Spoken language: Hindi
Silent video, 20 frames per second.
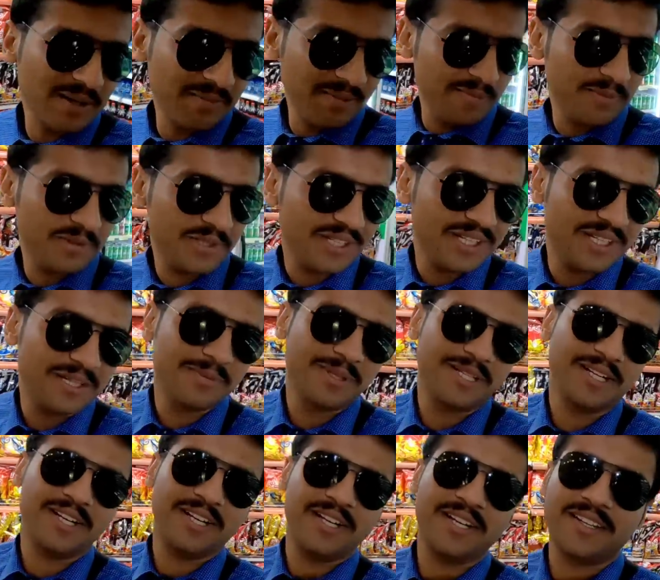और अभी मुझे ये नहीं
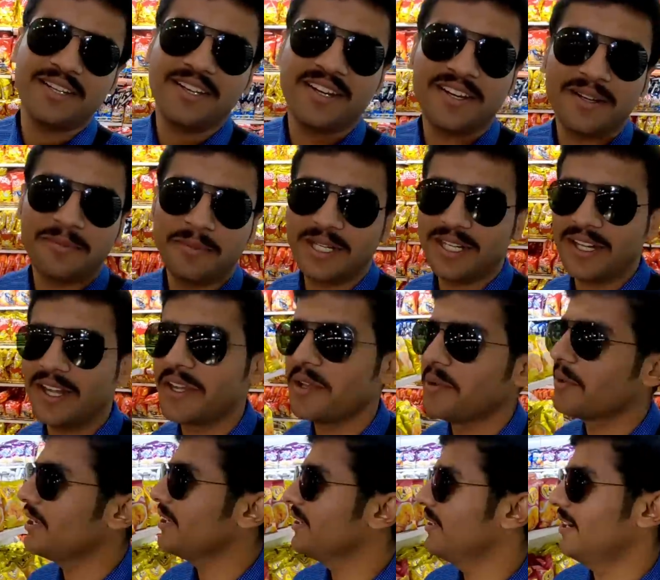पता कि कितने का मिलेगा
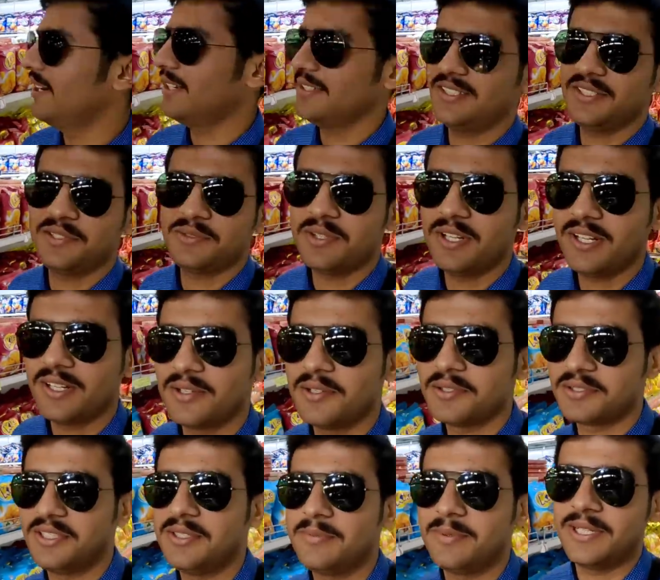क्योंकि यहाँ से थोड़ा
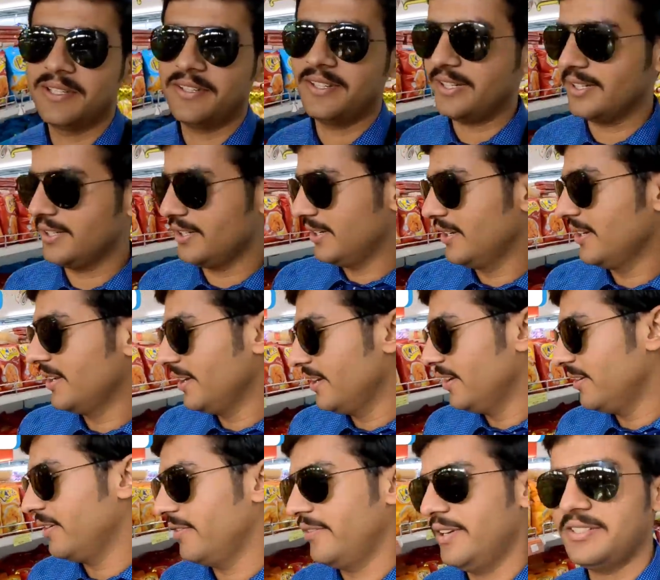कॉस्टली पड़ जाएगा
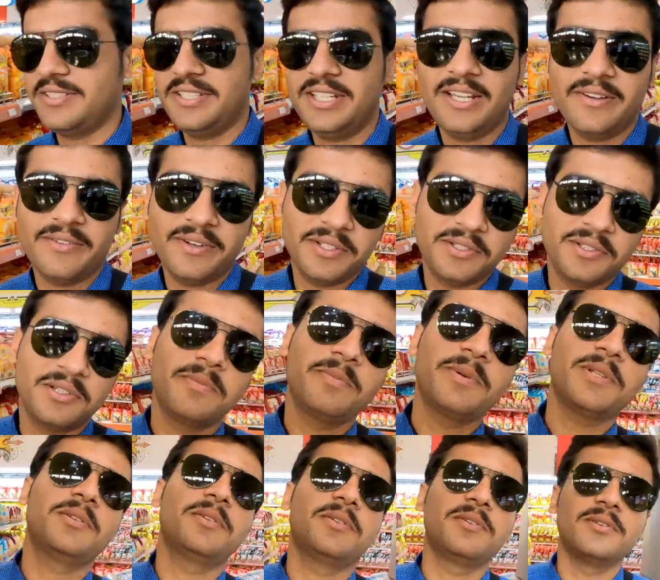वैसे एवरी
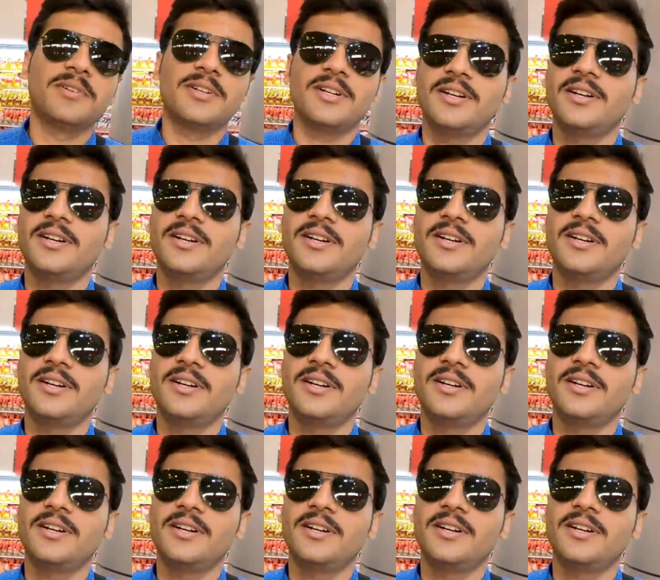तौर पे तो